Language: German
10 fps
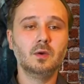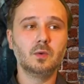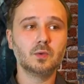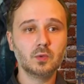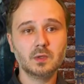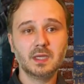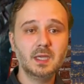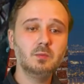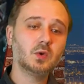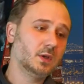und nur
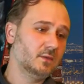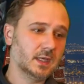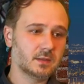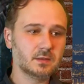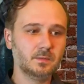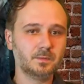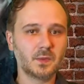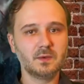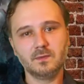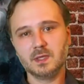im Universum
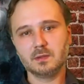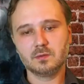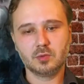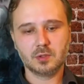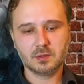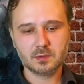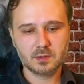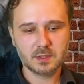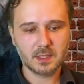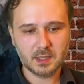wird
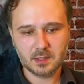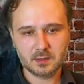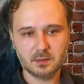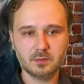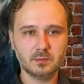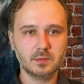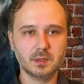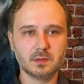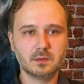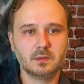halt diese Erde
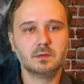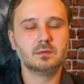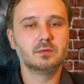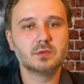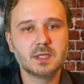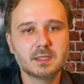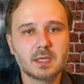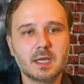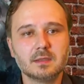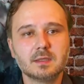mit
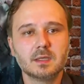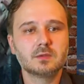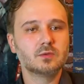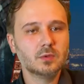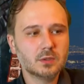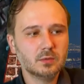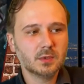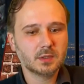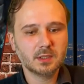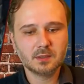616
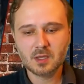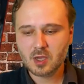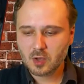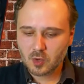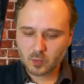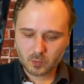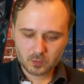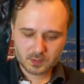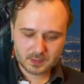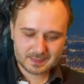durchnummeriert.
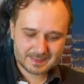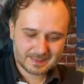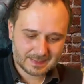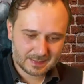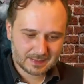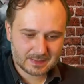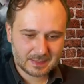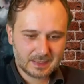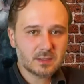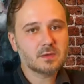Oder ist es jetzt
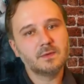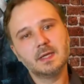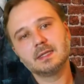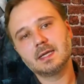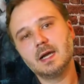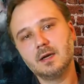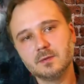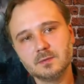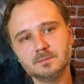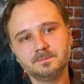insofern
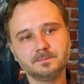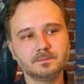Kanon,